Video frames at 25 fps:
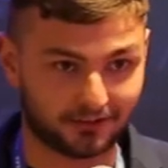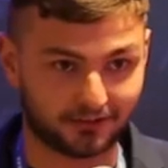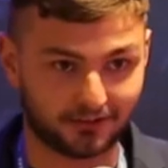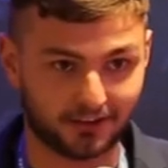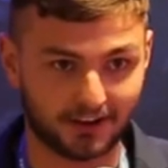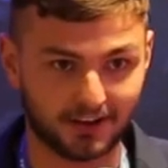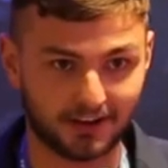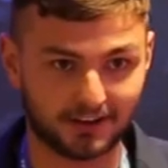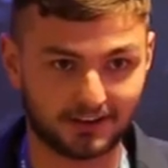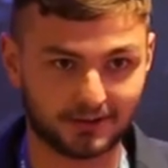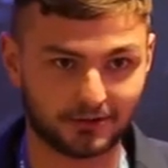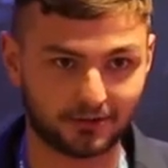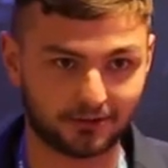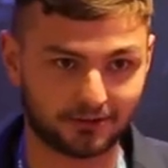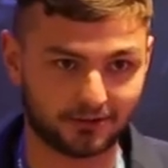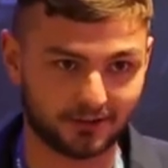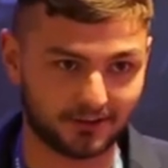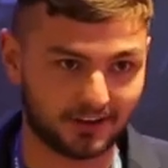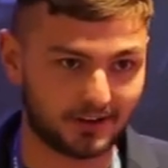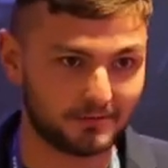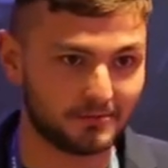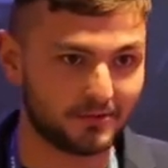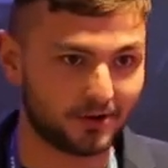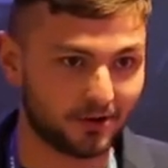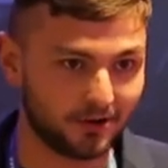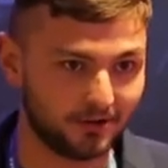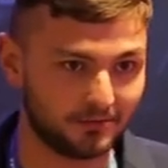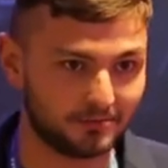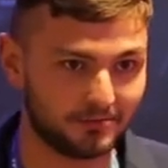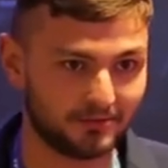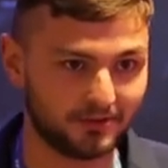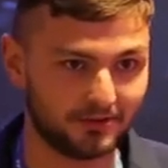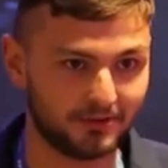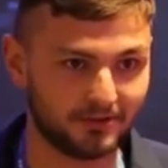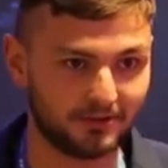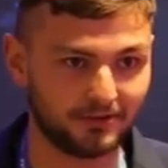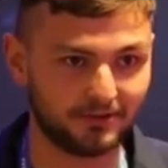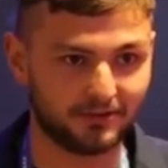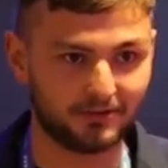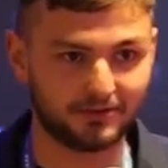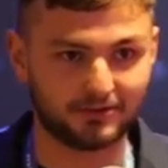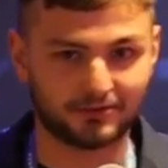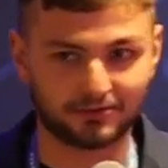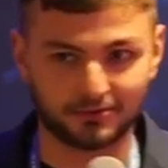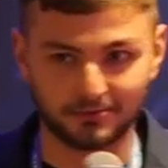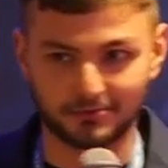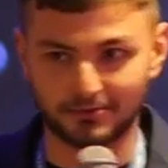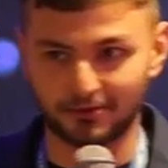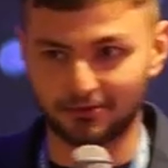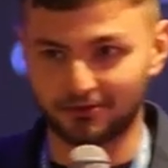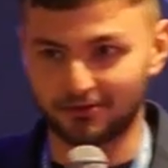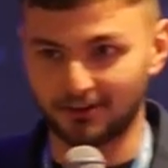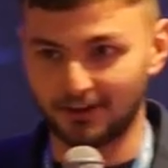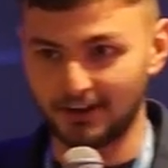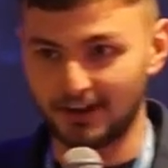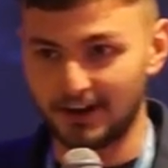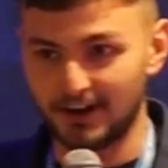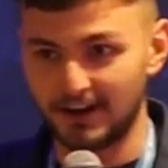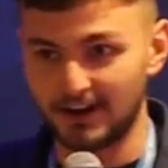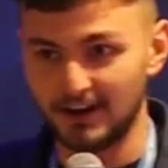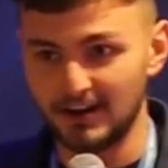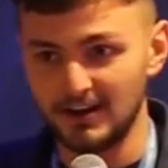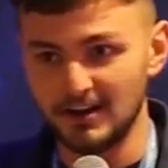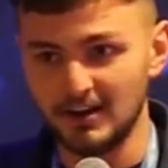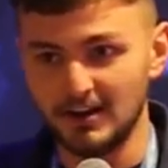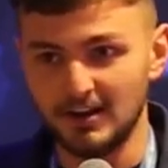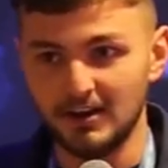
się, co się tam robi, z czym to się je.